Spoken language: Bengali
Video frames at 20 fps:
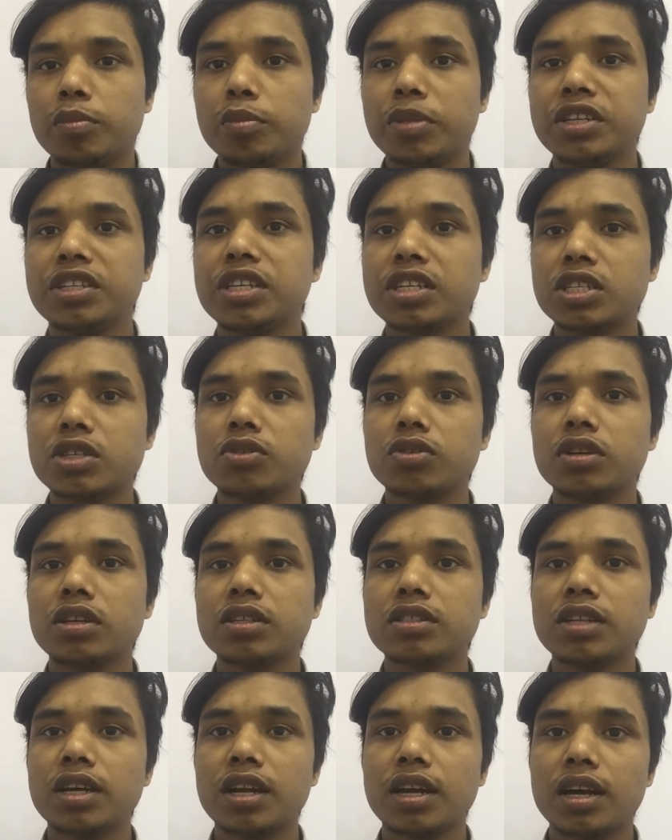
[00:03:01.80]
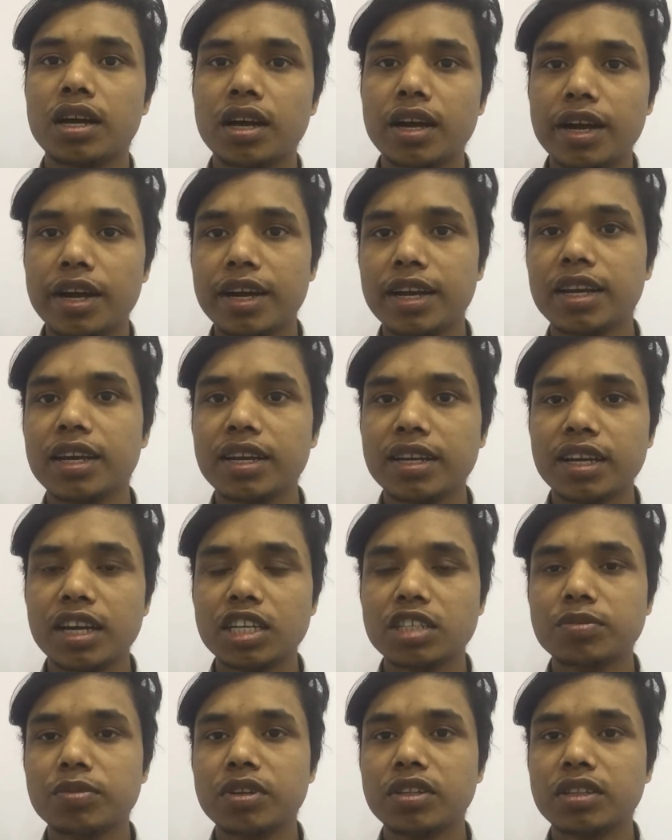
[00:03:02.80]
বিশেষ করে যারা আয়ারল্যান্ডে
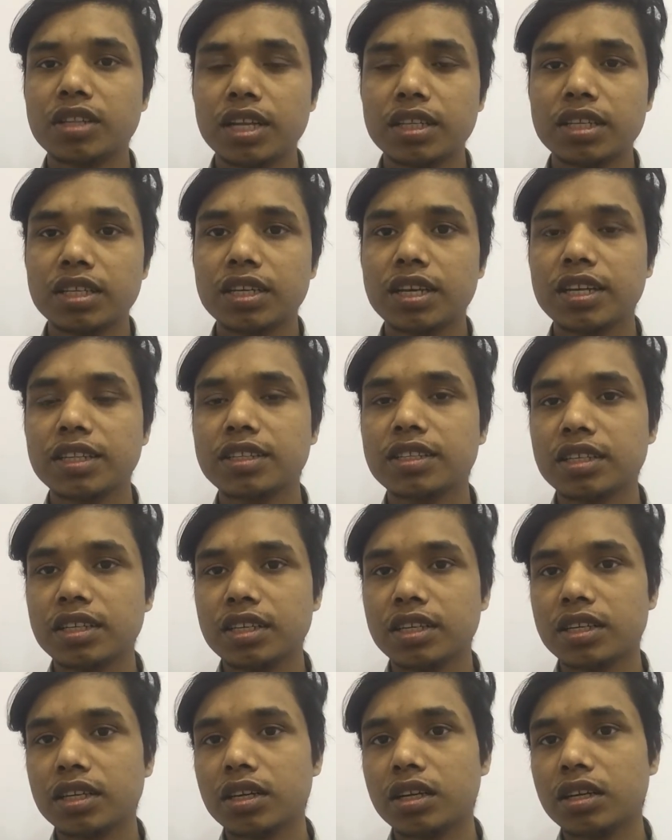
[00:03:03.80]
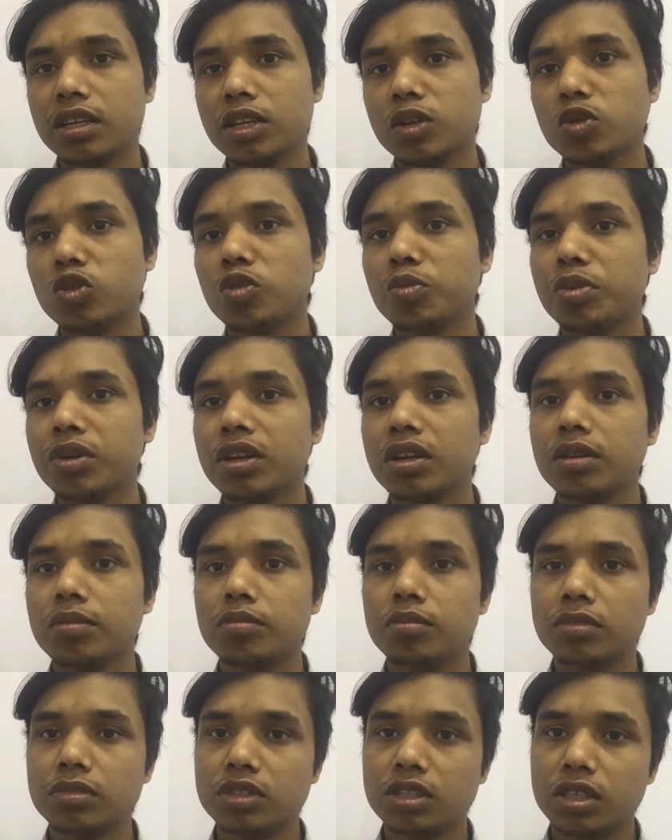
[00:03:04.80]
আসবেন তাদের ক্ষেত্রে ইউরোপের
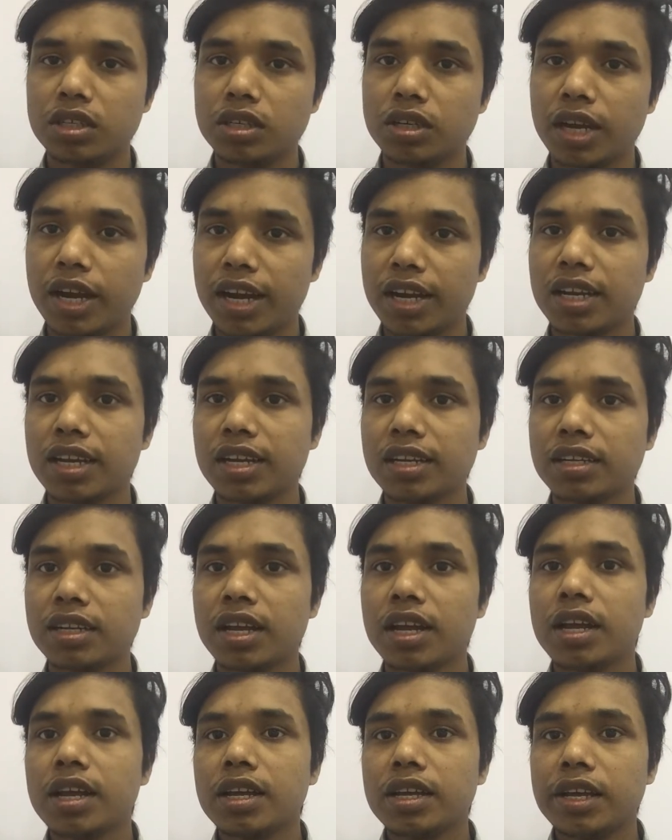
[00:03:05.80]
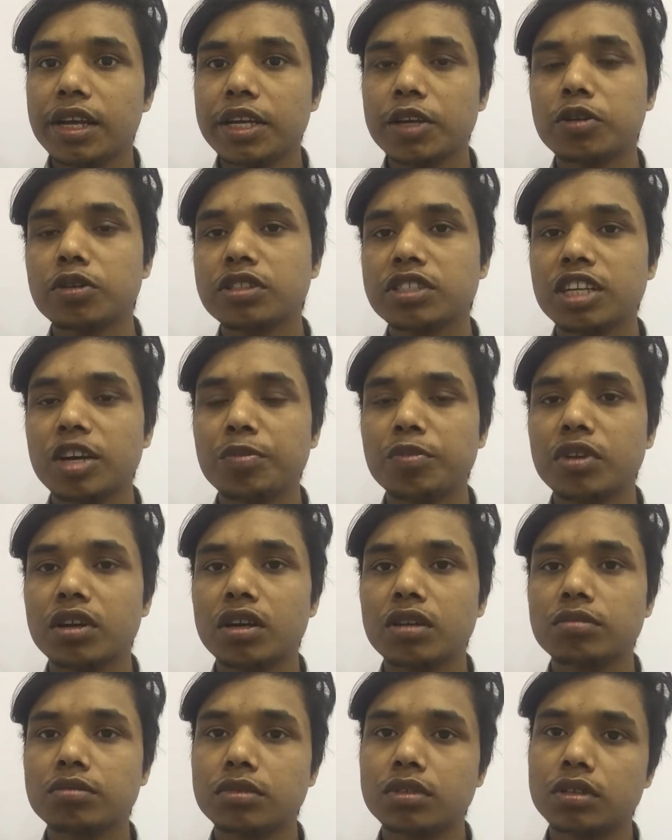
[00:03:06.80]
যে আয়ারল্যান্ড এটা হচ্ছে
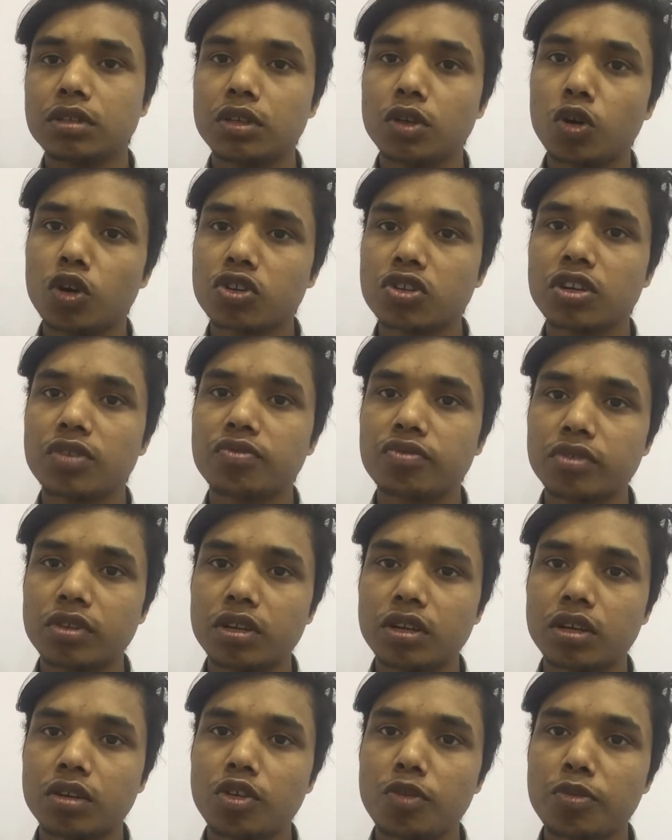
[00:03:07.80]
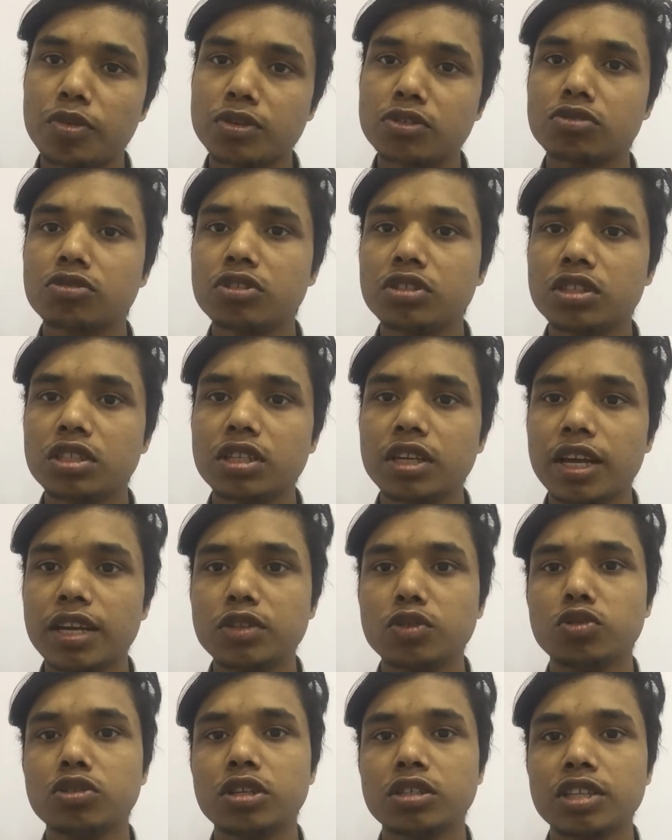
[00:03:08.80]
আপনার লট অফ অপরচুনিটি এই
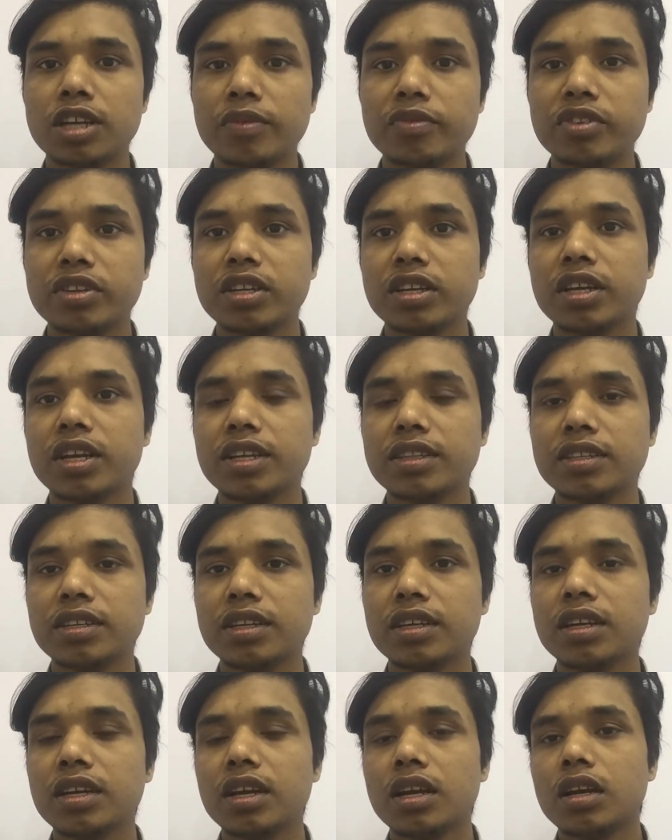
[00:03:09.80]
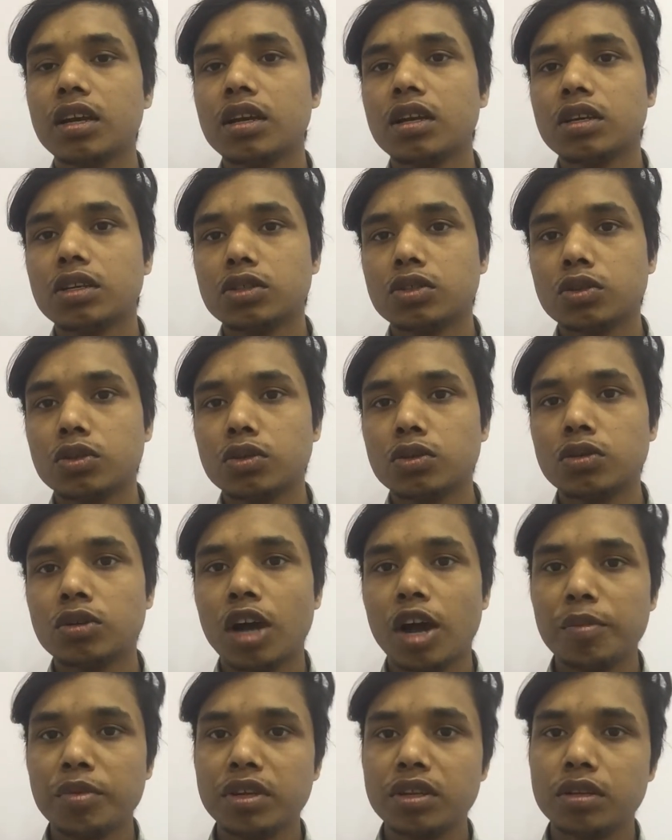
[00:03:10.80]
দুইটা সাবজেক্টের ক্ষেত্রে সো
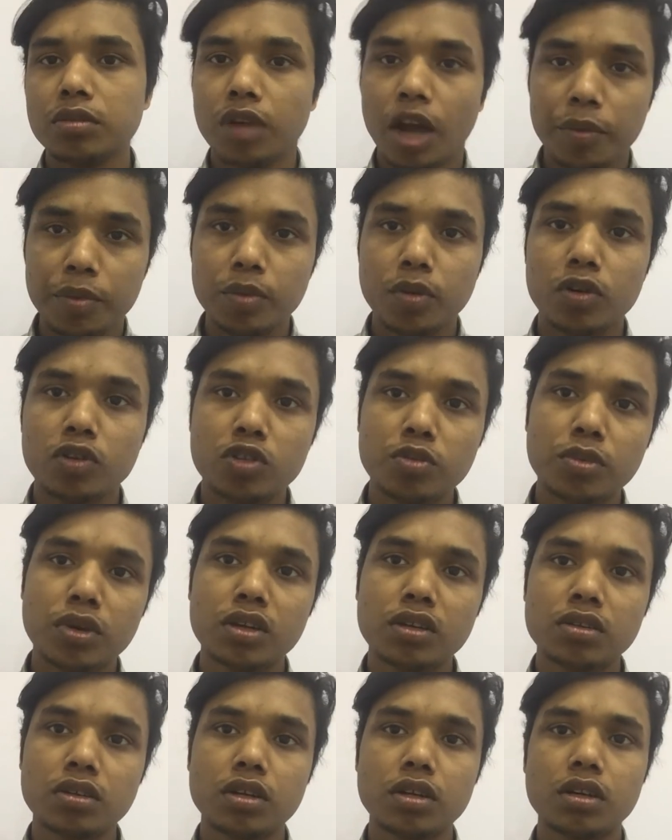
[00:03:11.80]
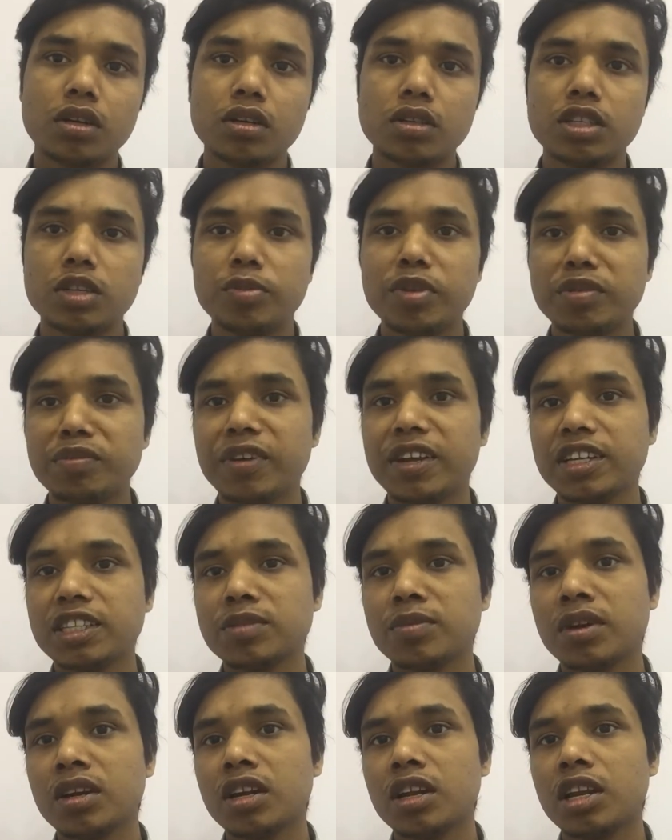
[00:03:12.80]
আমি আমি বর্তমান ইভেন্ট
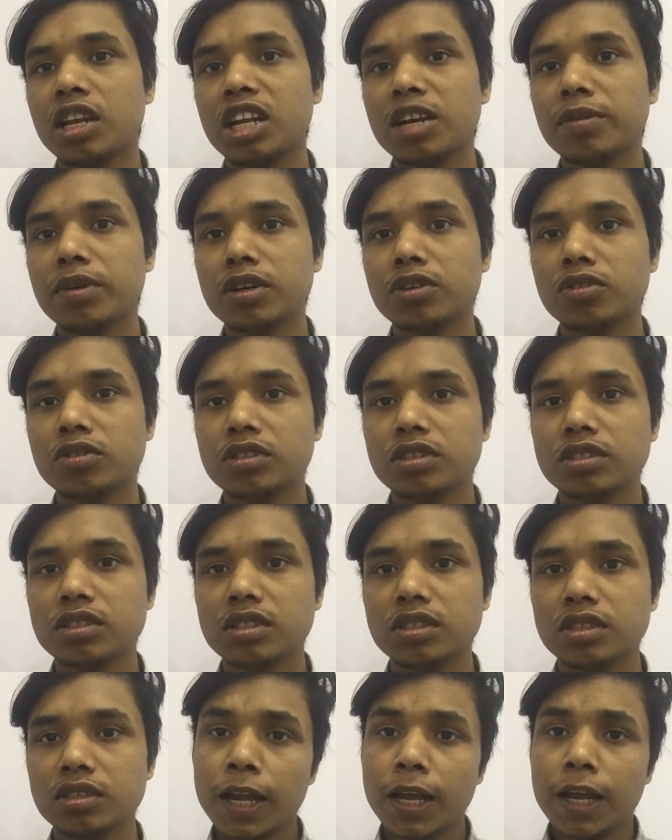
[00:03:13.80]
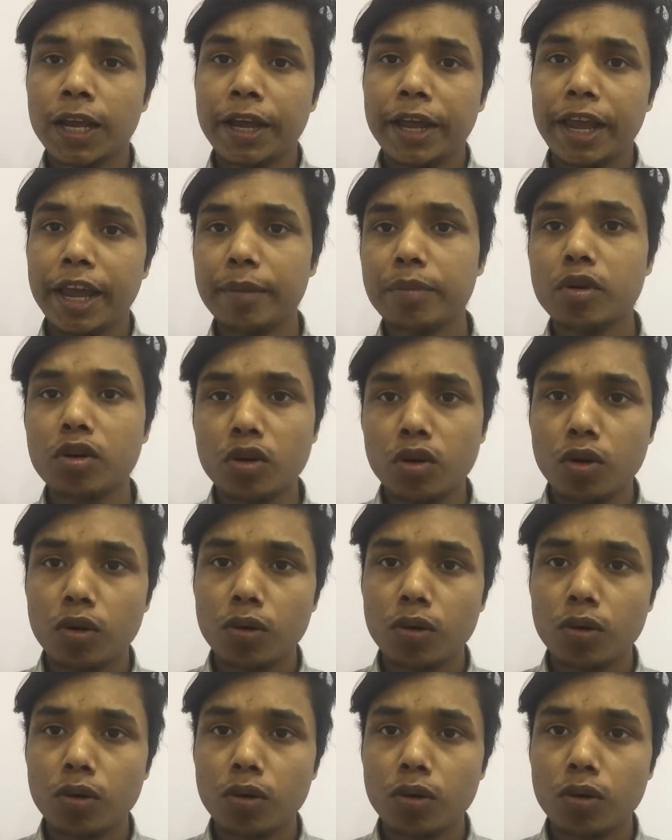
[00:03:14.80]
ম্যানেজমেন্ট নিয়ে লেখাপড়া করতেছি এবং